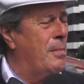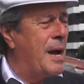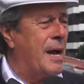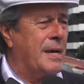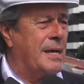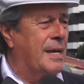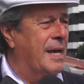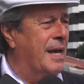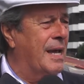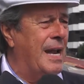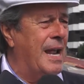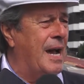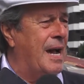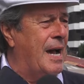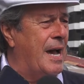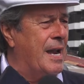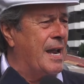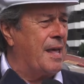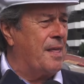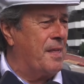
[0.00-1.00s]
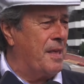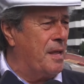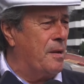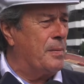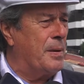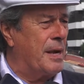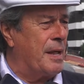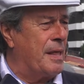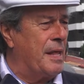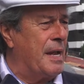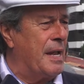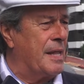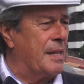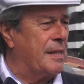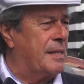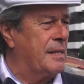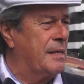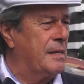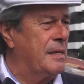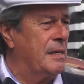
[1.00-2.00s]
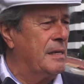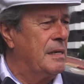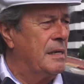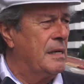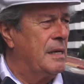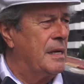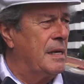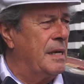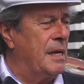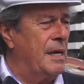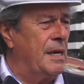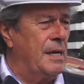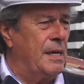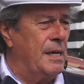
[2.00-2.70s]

más que las ganas de ir para adelante ¿eh?